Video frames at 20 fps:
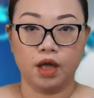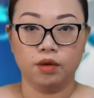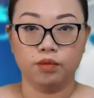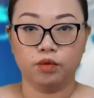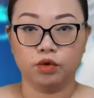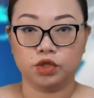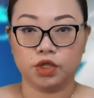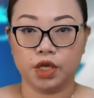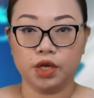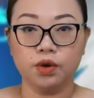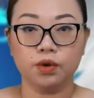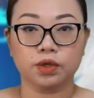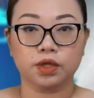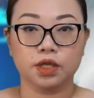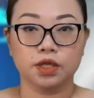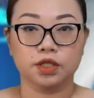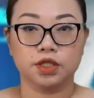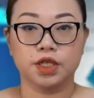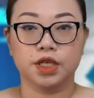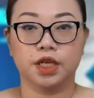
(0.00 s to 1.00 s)
một chế độ
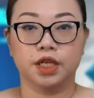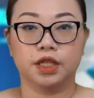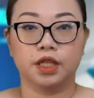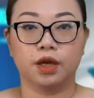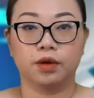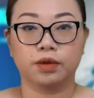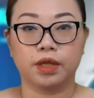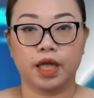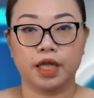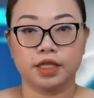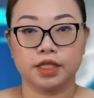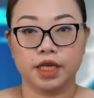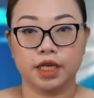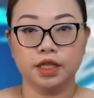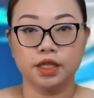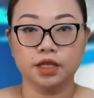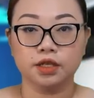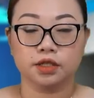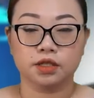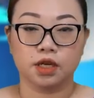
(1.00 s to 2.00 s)
tự trị theo thể chế
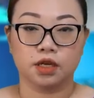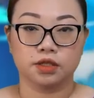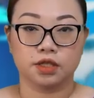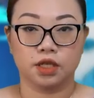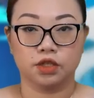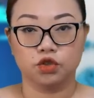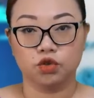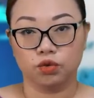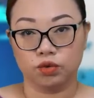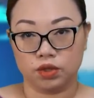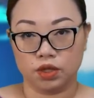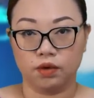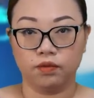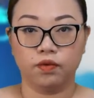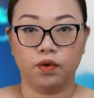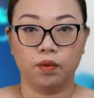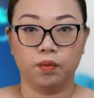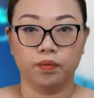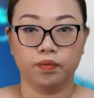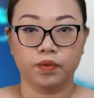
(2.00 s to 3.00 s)
tự do dân chủ trong
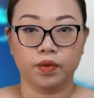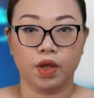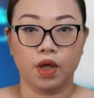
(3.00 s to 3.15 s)
vùng.